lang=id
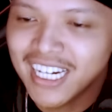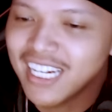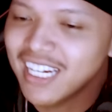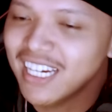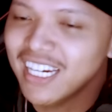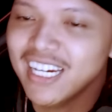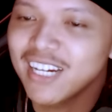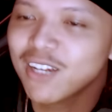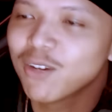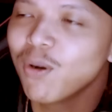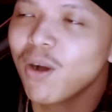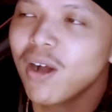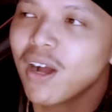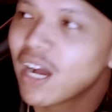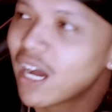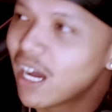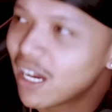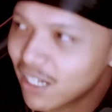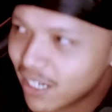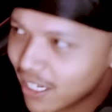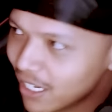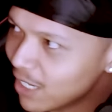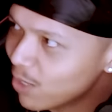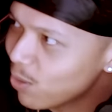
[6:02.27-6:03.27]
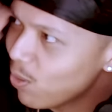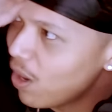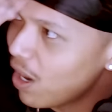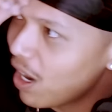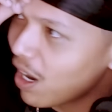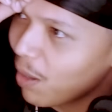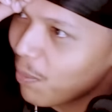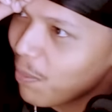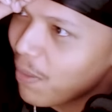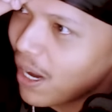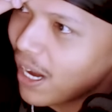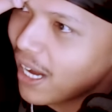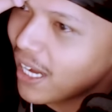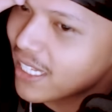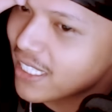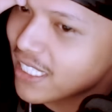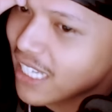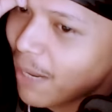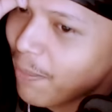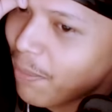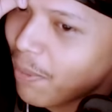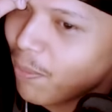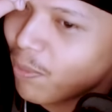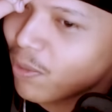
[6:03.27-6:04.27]
ini ini gue gak ini gue gak ngebahas
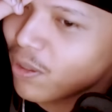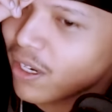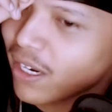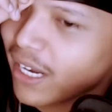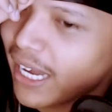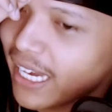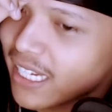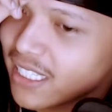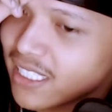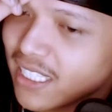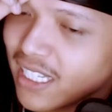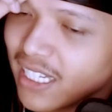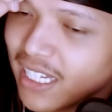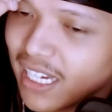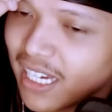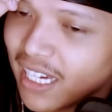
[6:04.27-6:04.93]
apapun case nya